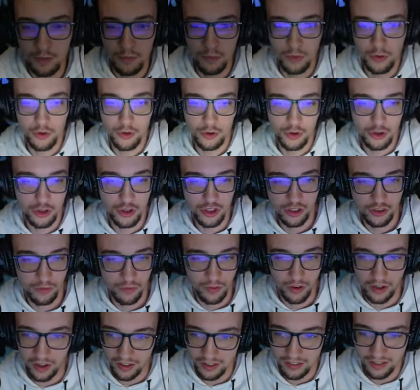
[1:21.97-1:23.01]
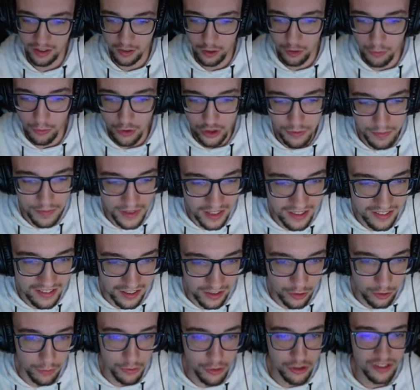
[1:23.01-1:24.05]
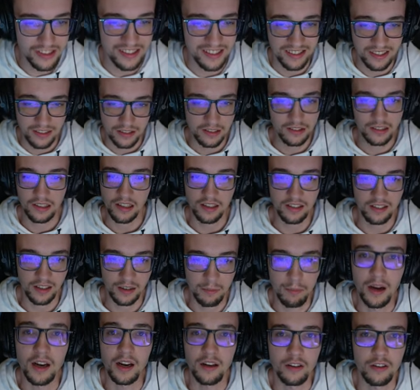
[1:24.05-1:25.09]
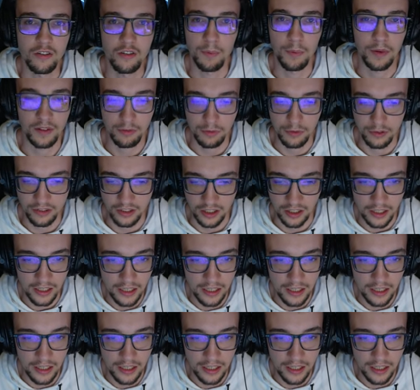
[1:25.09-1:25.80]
euh, voilà, ça commence bien, ça commence très très mal, on va pas se mentir.